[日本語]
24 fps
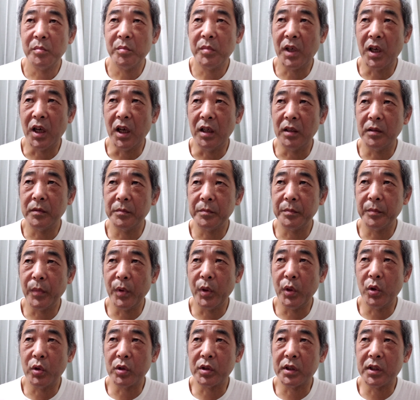まあ、
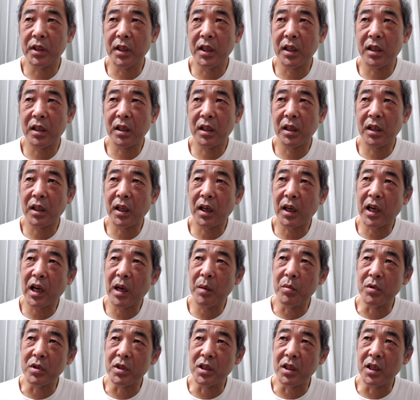乗せた
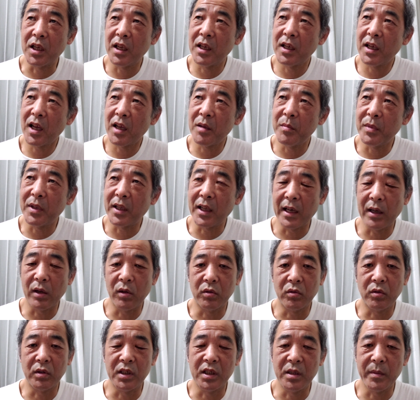かもしれないみたいな
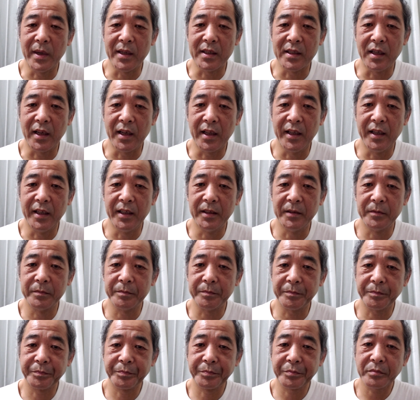ことを言ってましたね。
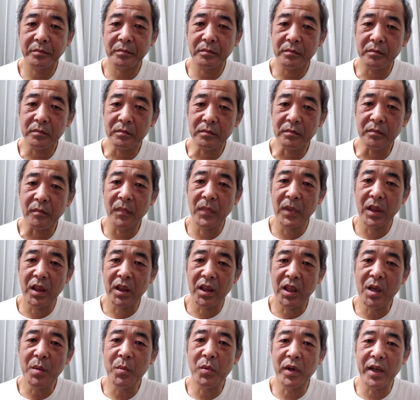
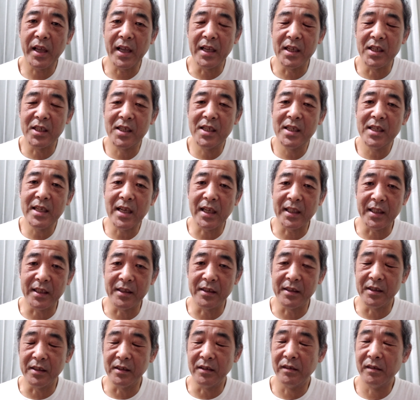でもね、深夜で
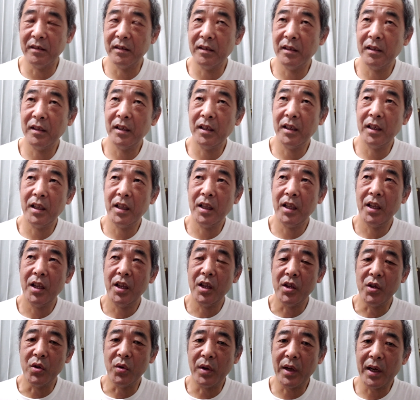すよ。
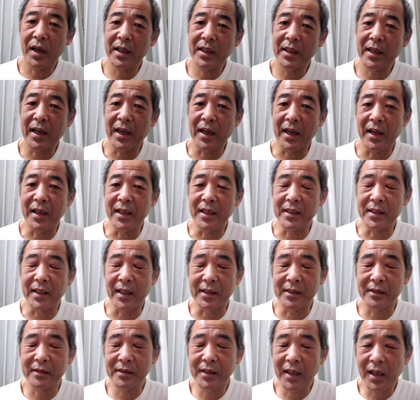夜中だからね、
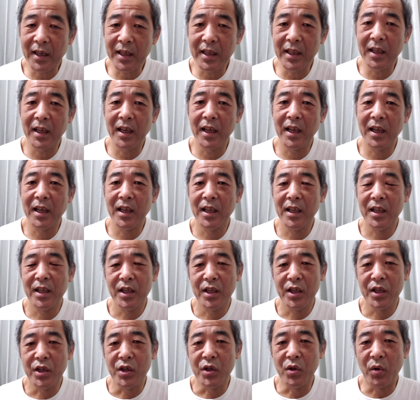さすがに、
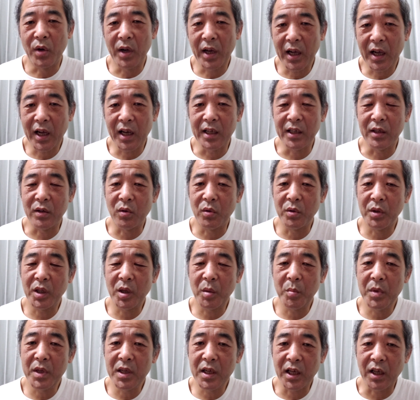夜中にこん
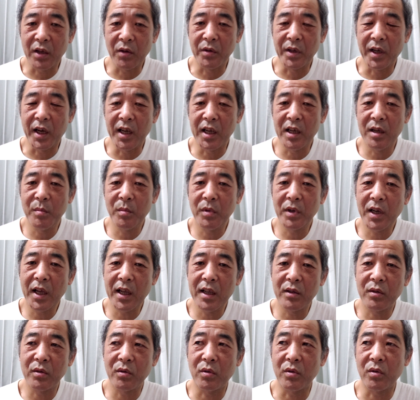な民家の何にも
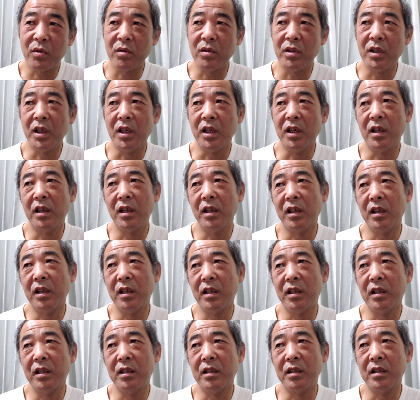ないところ
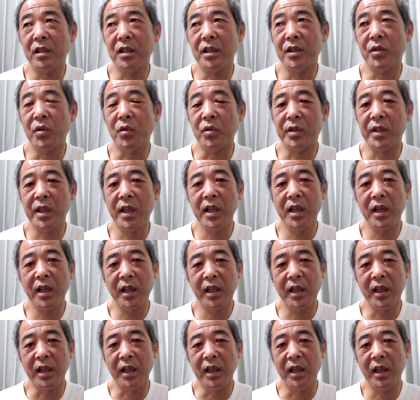で、女性が
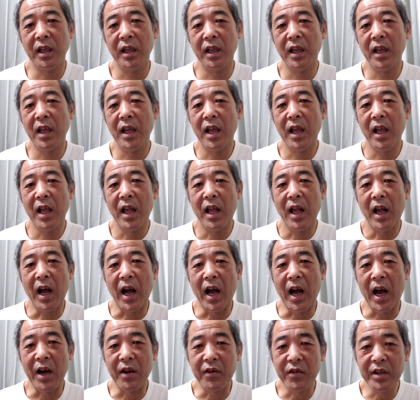ね、
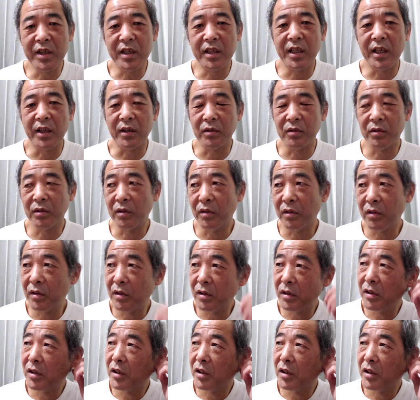歩いてると